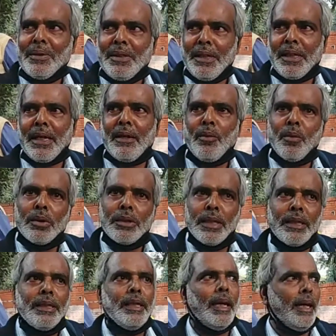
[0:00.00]
ठीक है वो
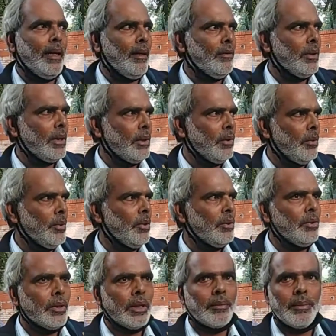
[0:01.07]
दे दिया है उनके जो भी
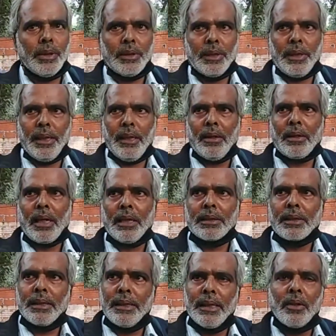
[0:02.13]
औद्योगिक मित्र हैं और
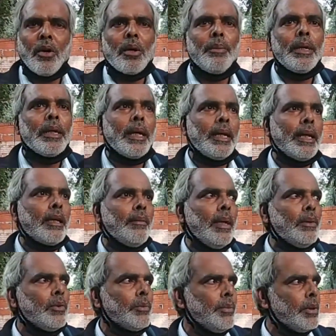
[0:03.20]
खासकर ये गवर्नमेंट आने के
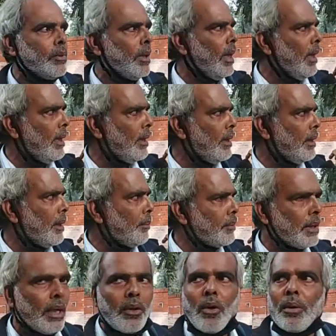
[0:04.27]
बाद उसमें थोड़ा
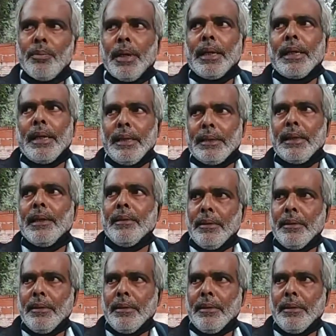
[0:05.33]
रफ्तार और बढ़ गया था